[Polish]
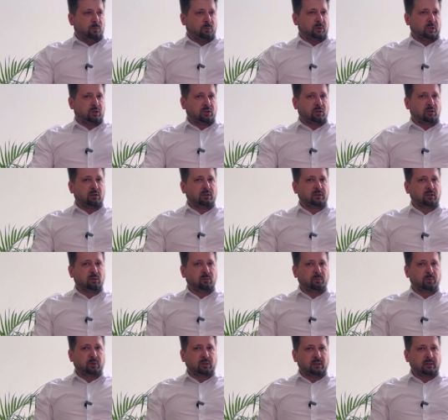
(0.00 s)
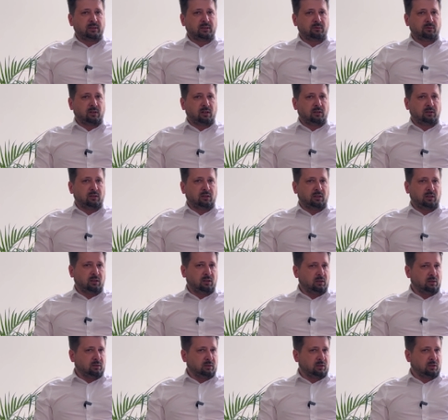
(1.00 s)
też one są
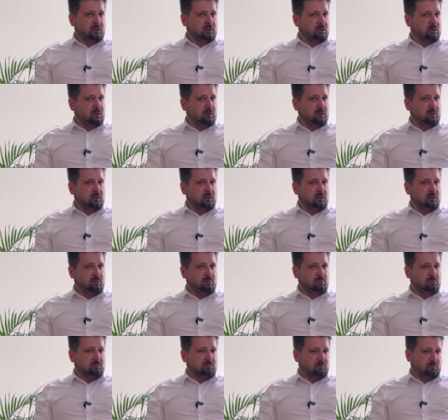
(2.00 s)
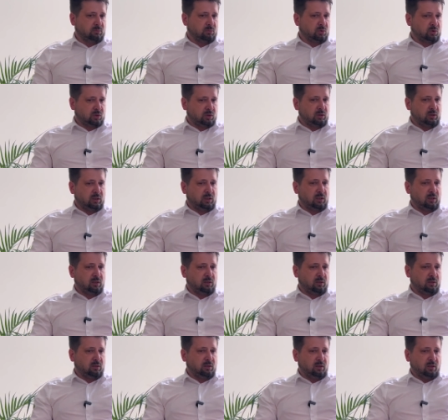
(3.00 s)
pokazywane, też czy nie